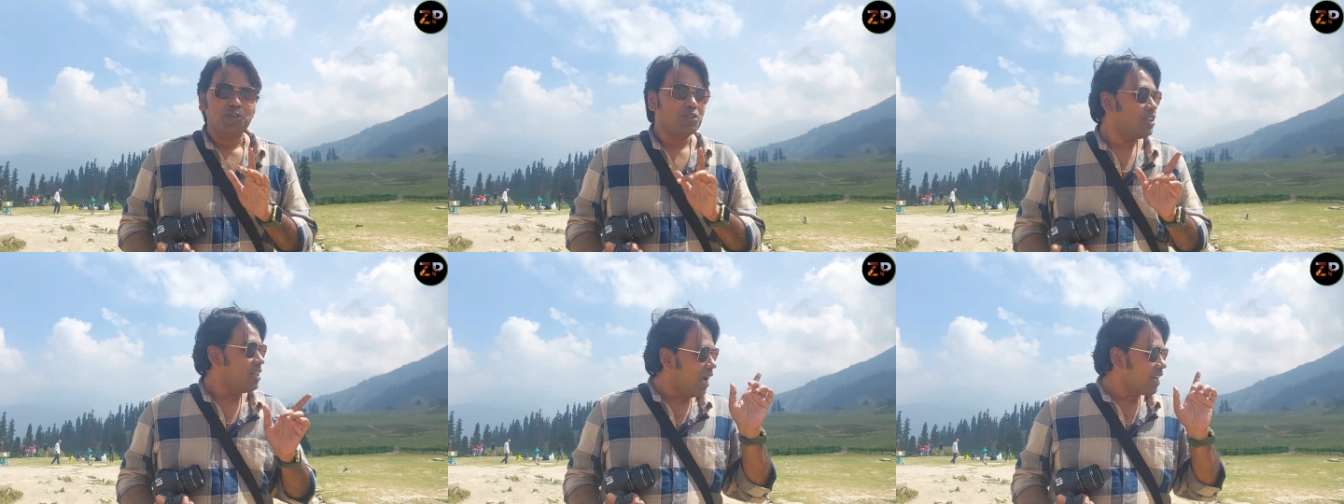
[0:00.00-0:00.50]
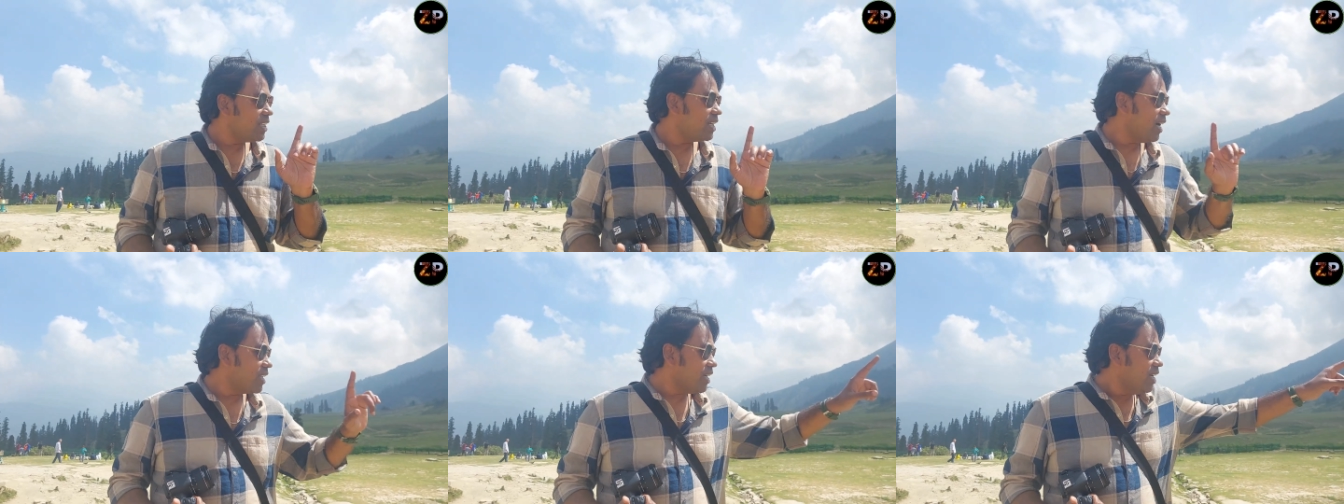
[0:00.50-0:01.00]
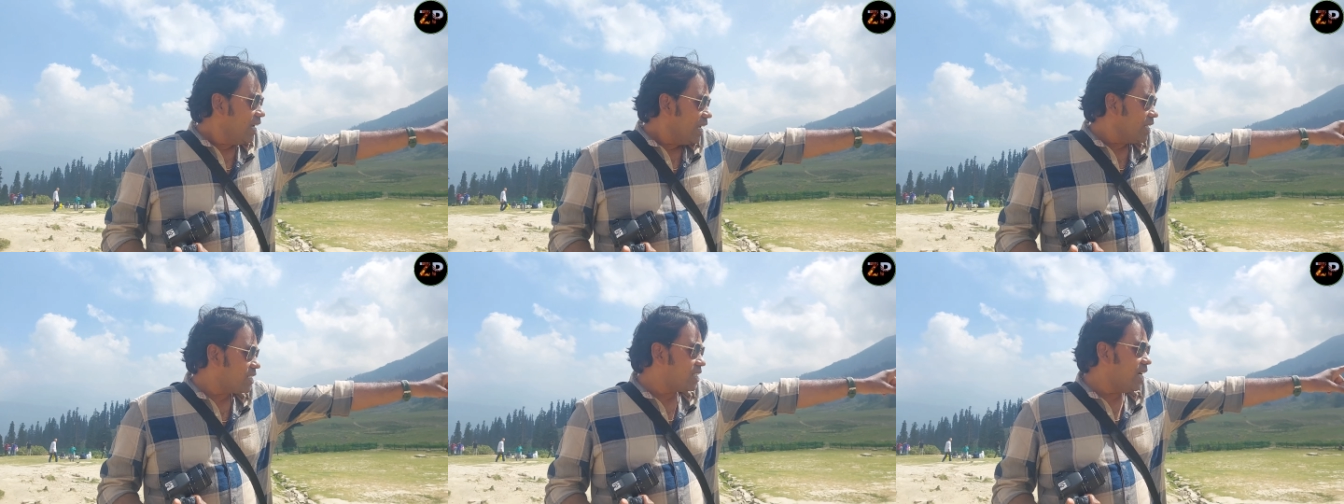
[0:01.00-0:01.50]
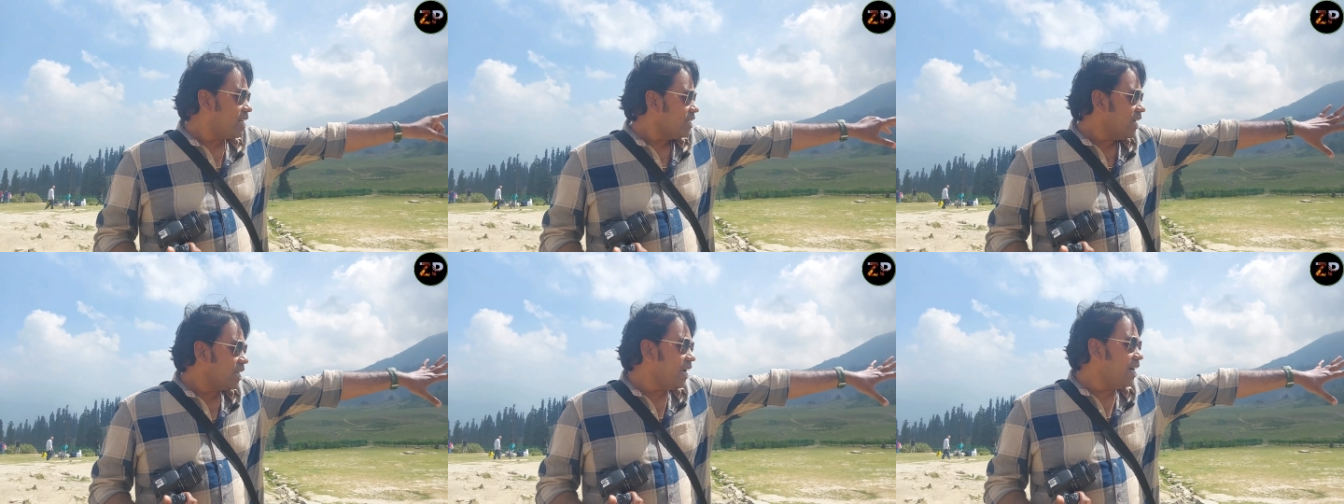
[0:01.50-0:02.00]
तो चलिए आगे दिखाते हैं इस गेट
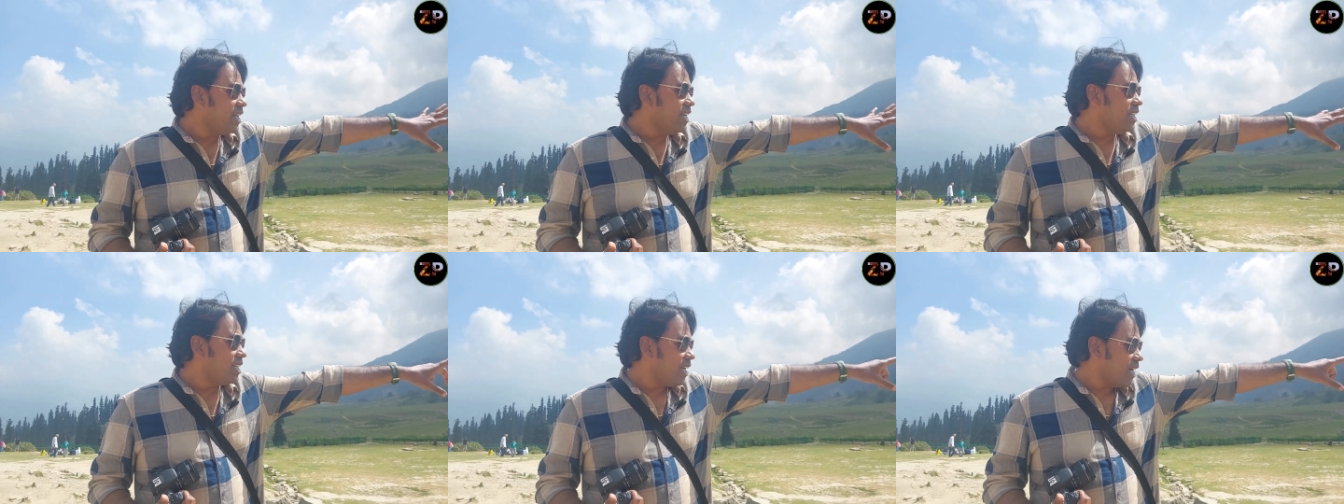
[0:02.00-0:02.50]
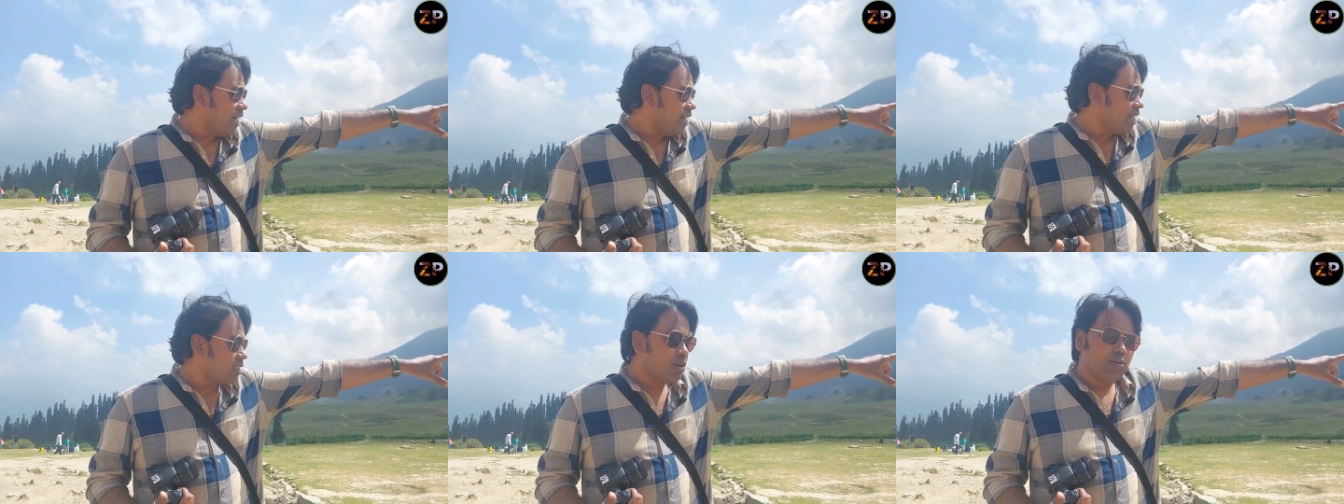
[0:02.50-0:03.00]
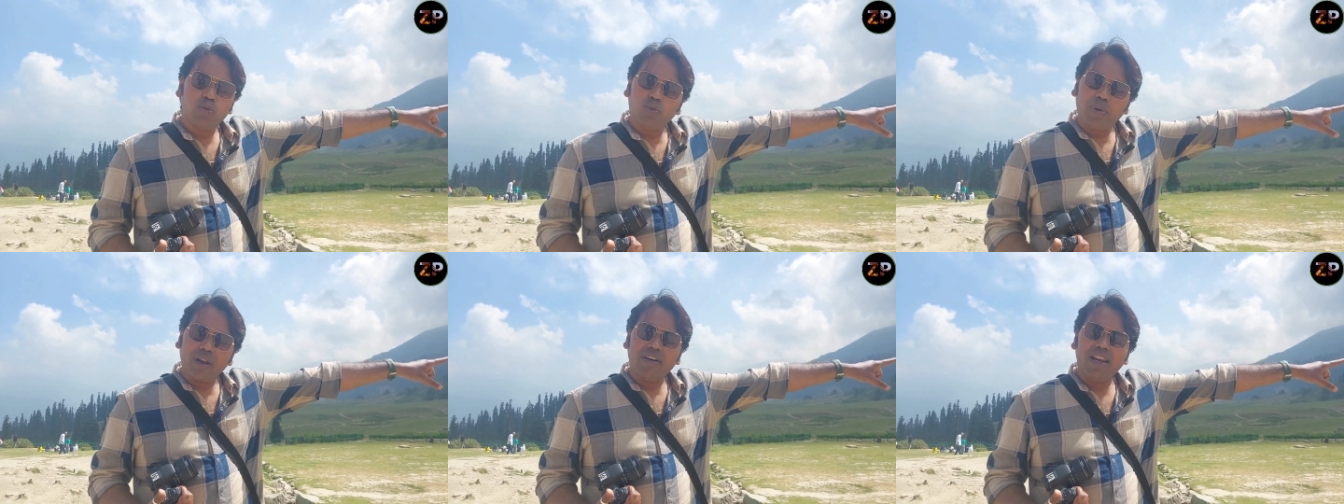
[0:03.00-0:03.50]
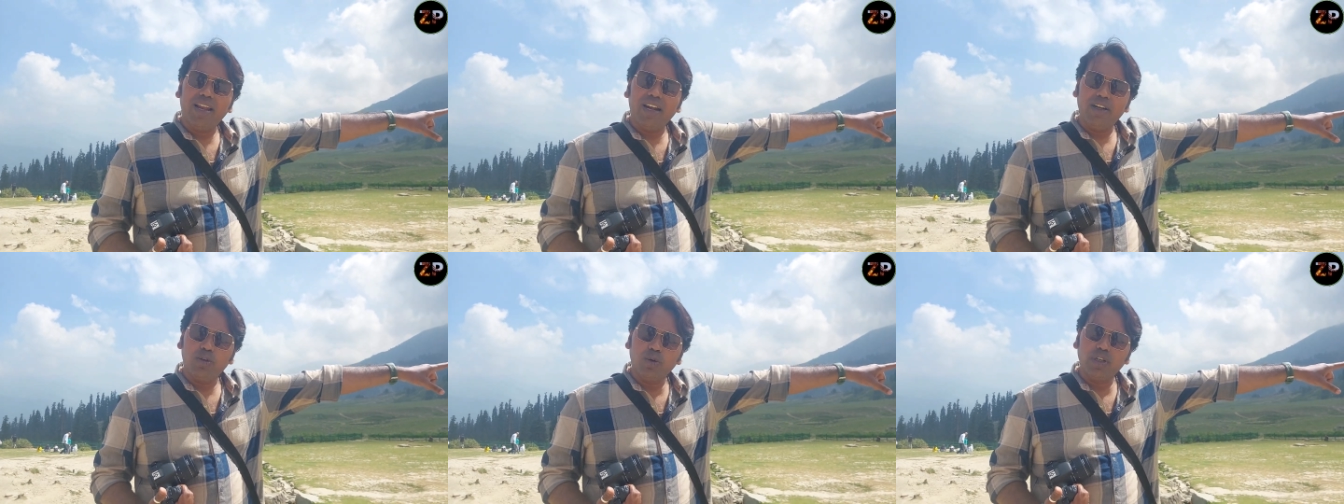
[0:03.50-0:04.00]
ये गेट नहीं दिखता है गेट का सब ऊपर वाला
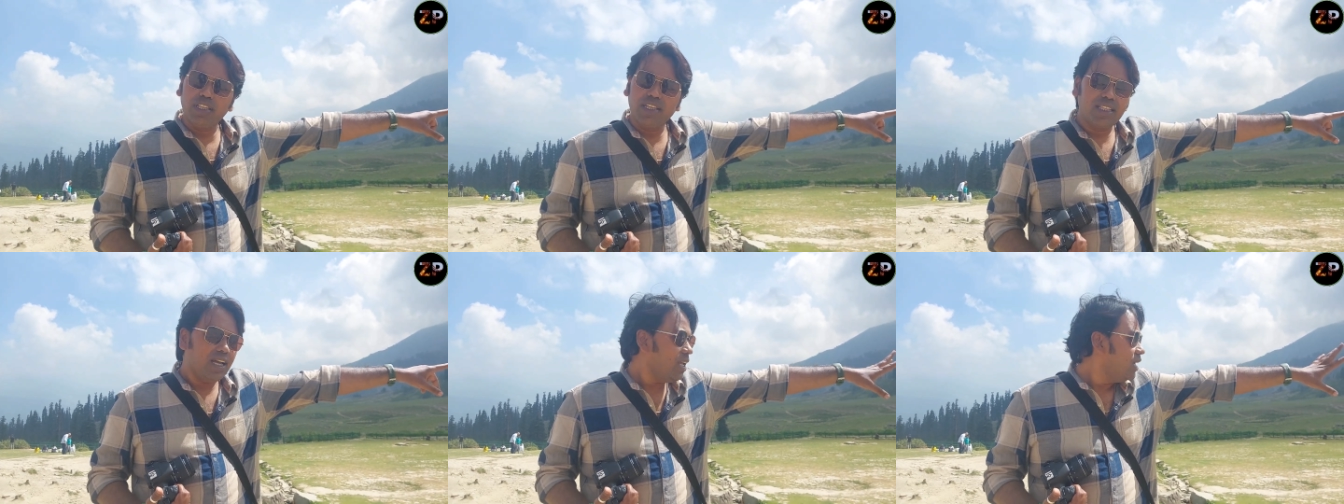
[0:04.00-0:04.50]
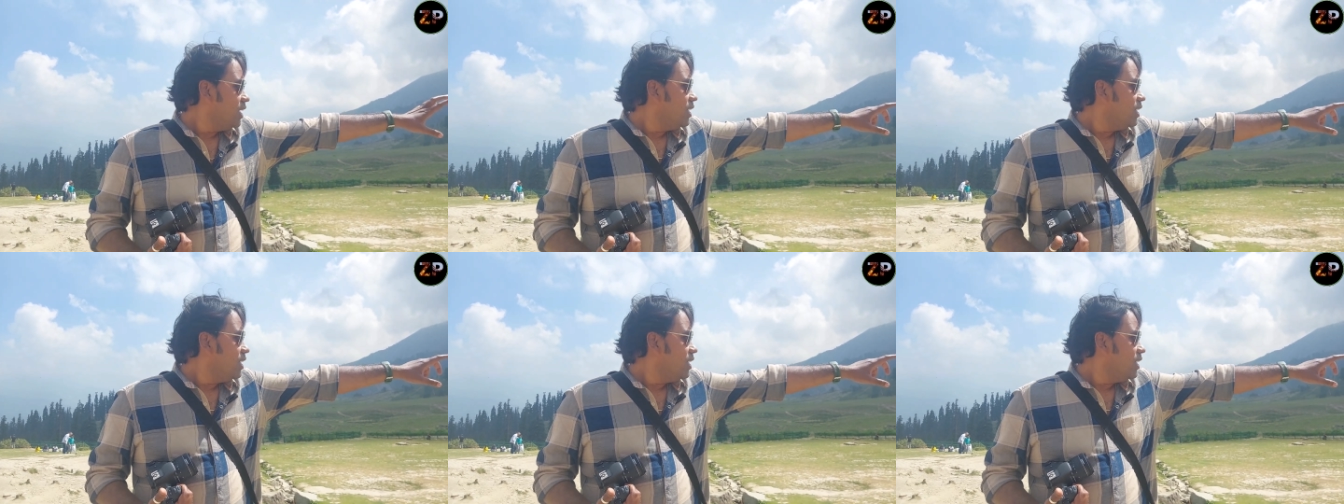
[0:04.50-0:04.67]
हुड दिखता है